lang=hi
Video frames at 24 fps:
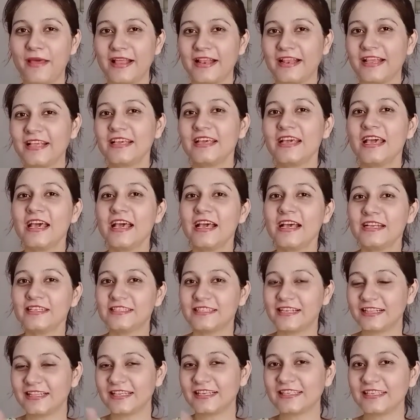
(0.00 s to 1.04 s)
पहले
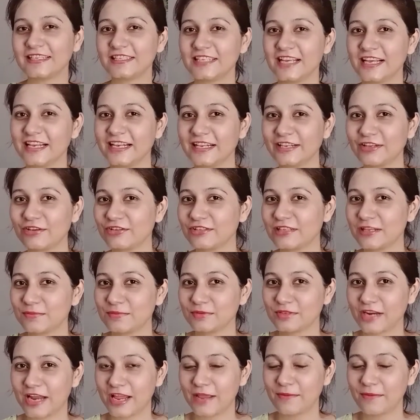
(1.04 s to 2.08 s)
जल्दी से चैनल को सब्सक्राइब